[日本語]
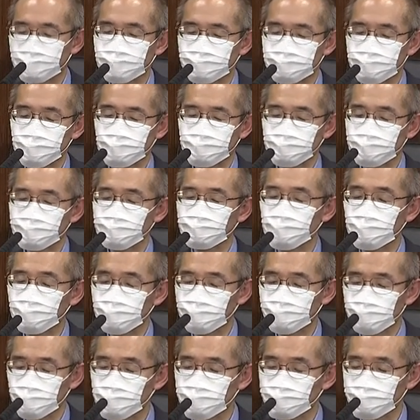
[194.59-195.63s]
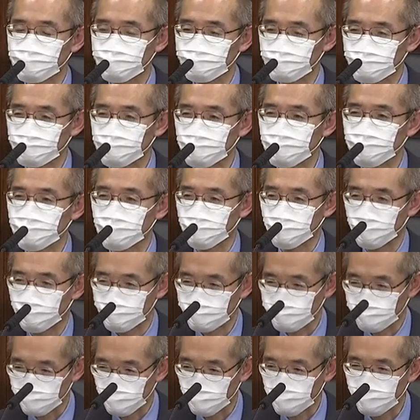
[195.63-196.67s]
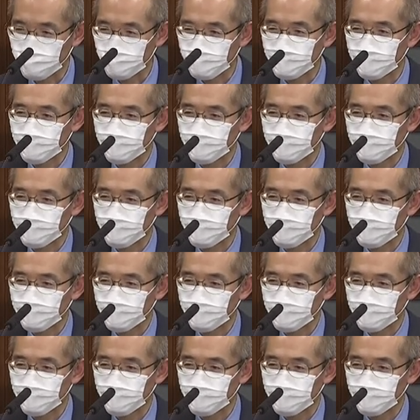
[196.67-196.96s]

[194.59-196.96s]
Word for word: 政治とインテリジェンスの分離であるとか